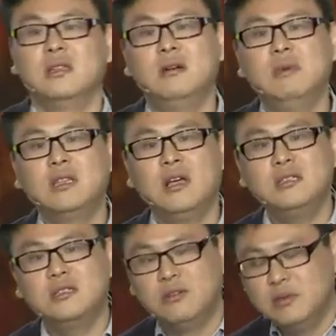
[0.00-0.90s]
那么
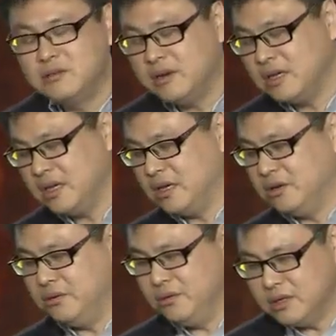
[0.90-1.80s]
当时我们创业以
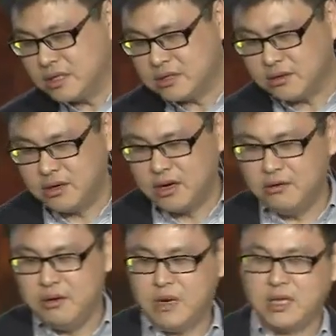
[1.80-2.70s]
后用了这种二
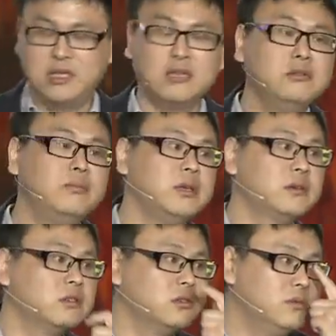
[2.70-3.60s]
维码进入屏
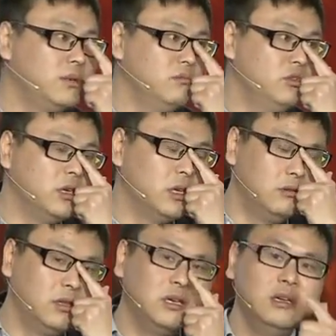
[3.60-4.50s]
手机屏幕以
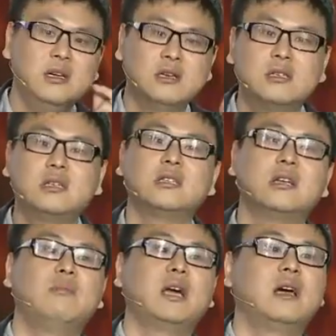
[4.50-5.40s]
后呢，市场
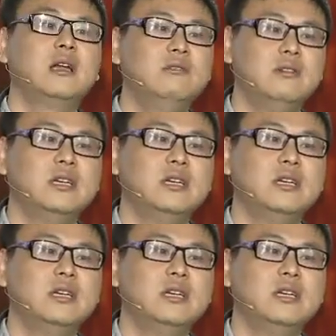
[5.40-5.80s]
上把它认